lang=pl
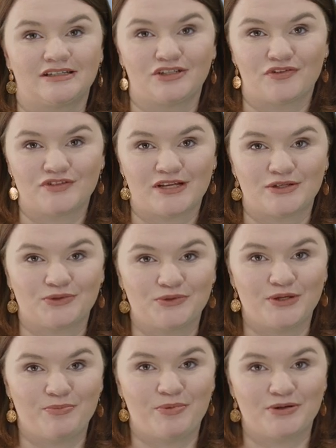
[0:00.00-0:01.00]
Nartowska,
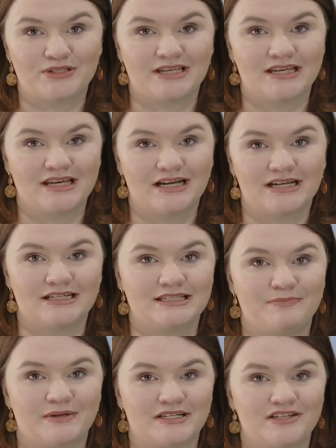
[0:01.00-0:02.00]
studio Polskiej
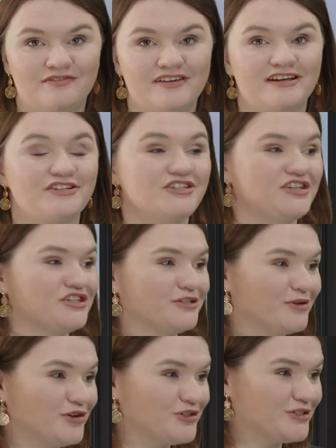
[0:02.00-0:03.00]
Agencji Prasowej, a
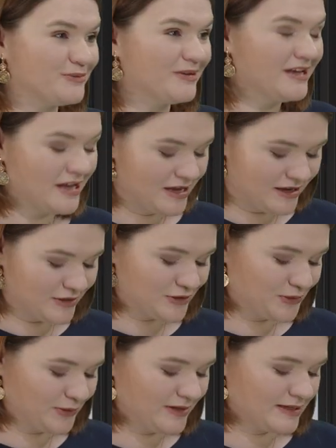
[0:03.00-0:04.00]
dzisiejszym gościem
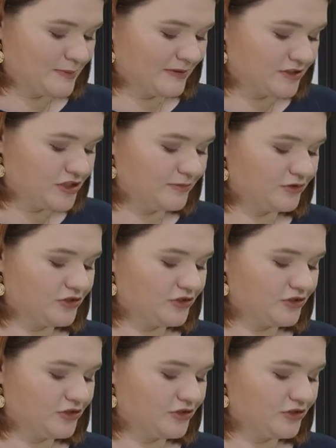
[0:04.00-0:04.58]
studia jest pan Szymon